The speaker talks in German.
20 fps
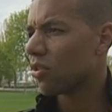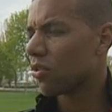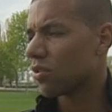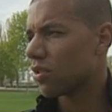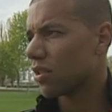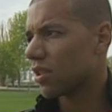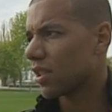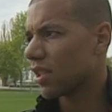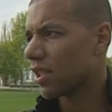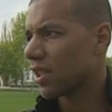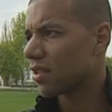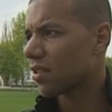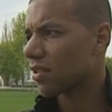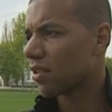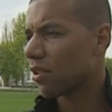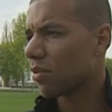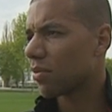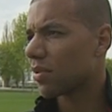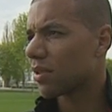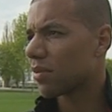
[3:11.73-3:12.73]
Und äh, das
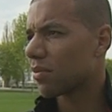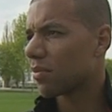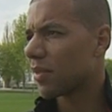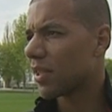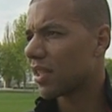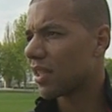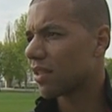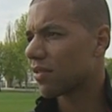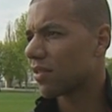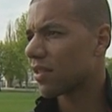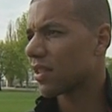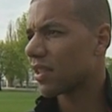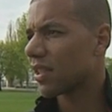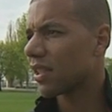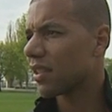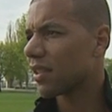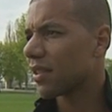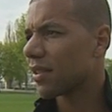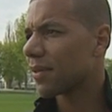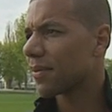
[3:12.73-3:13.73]
ist, glaube ich, im Moment das, was
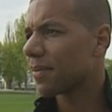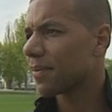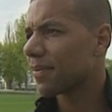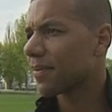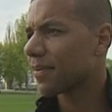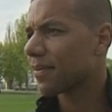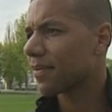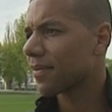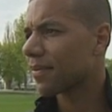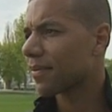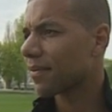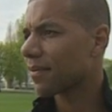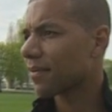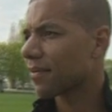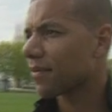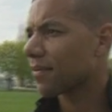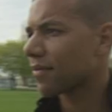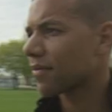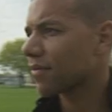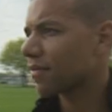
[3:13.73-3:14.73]
zählt. Apropos
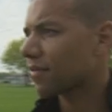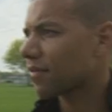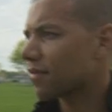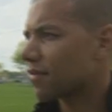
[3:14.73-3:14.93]
Plan,